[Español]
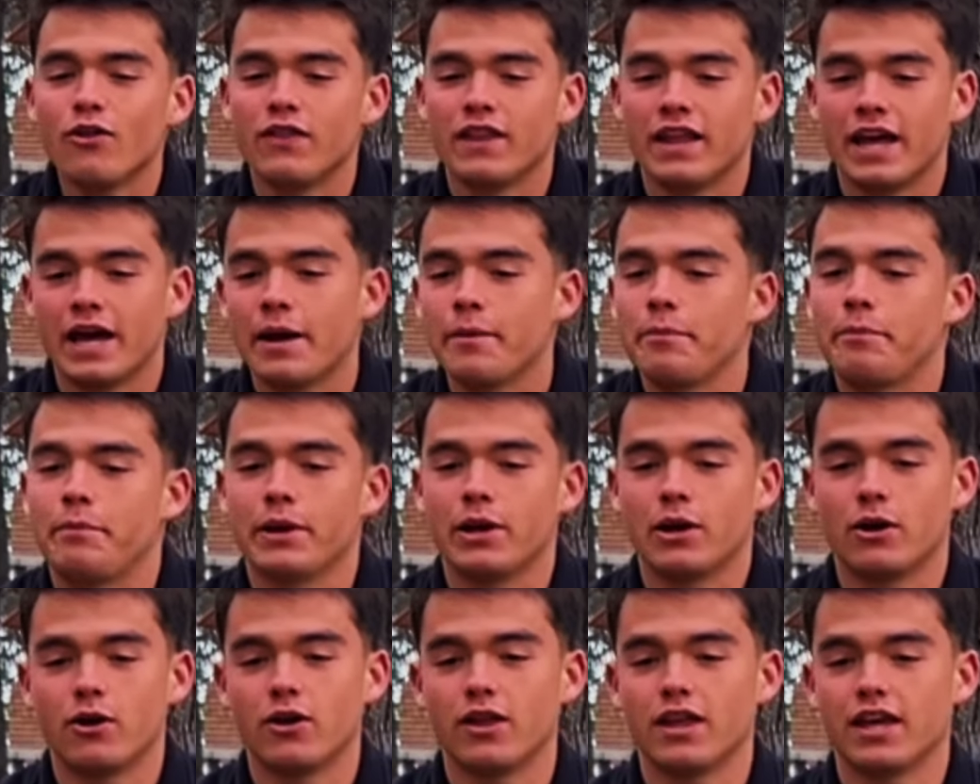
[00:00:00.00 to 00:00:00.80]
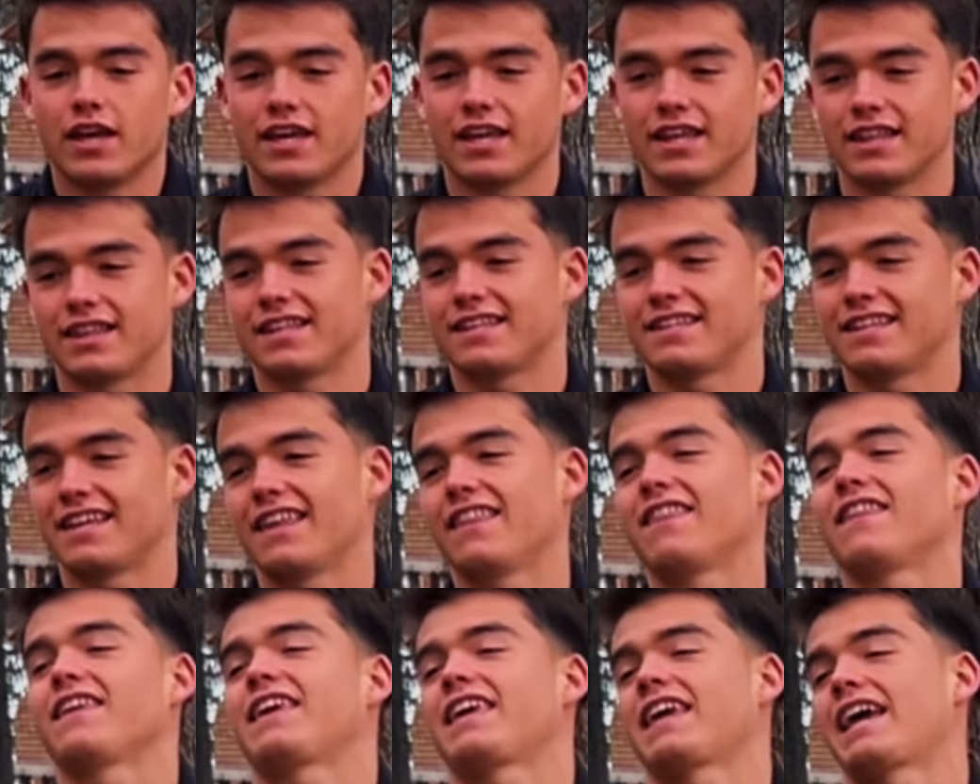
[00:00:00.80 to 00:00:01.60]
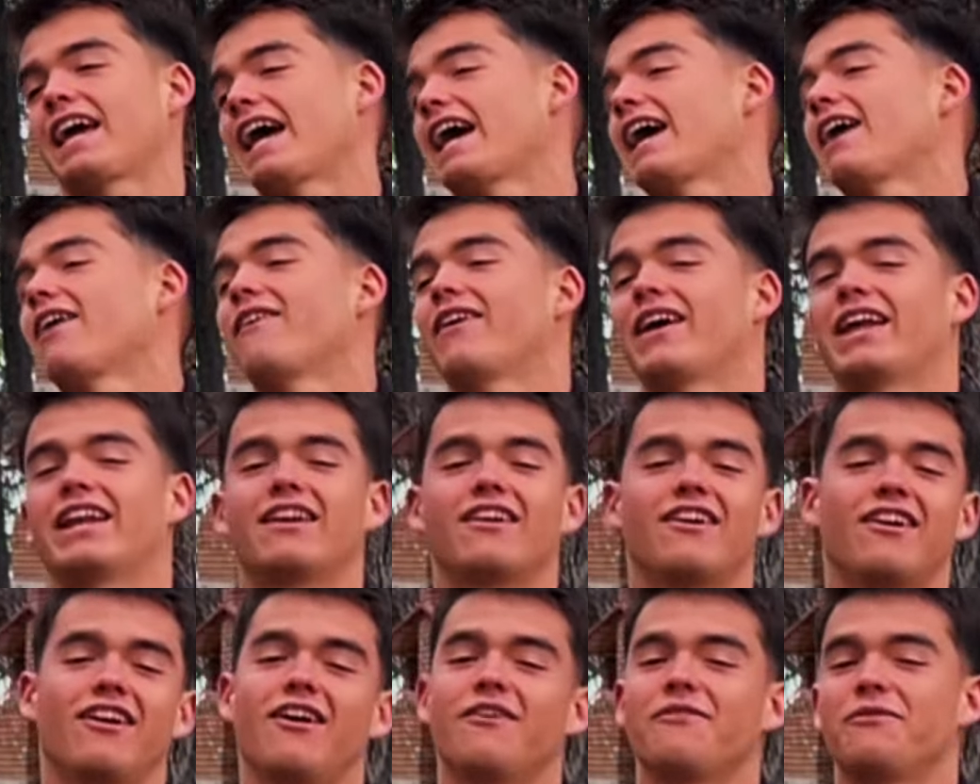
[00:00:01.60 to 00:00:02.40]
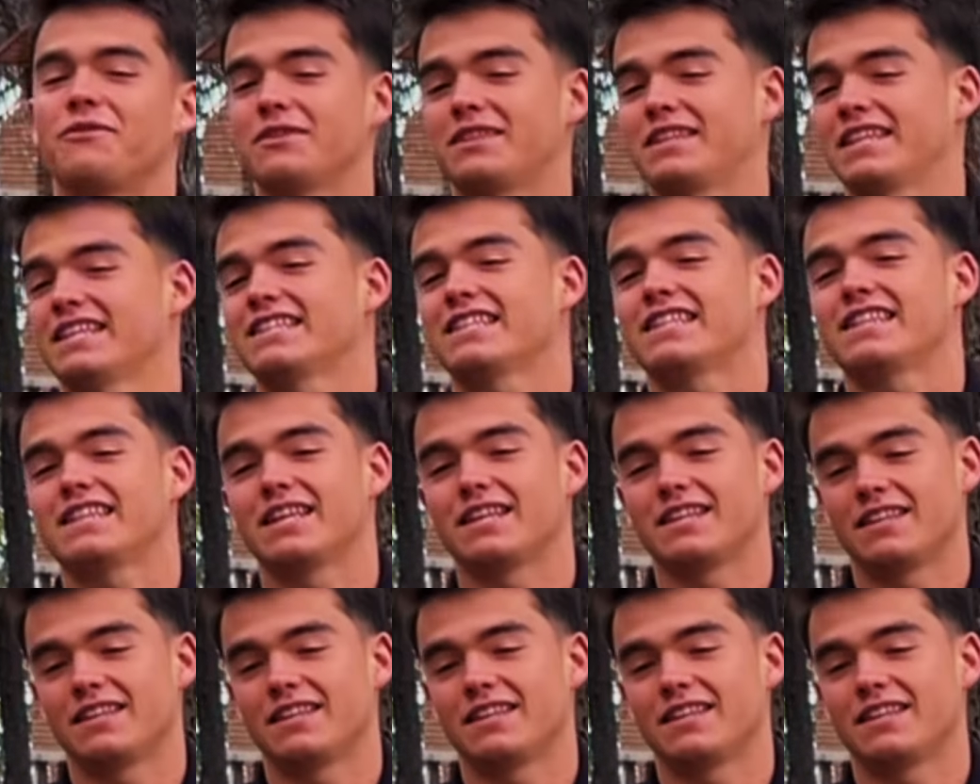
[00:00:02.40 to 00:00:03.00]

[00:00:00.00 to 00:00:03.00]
onda, pero de que te decían de que, ah, bueno, no, pero tienes que,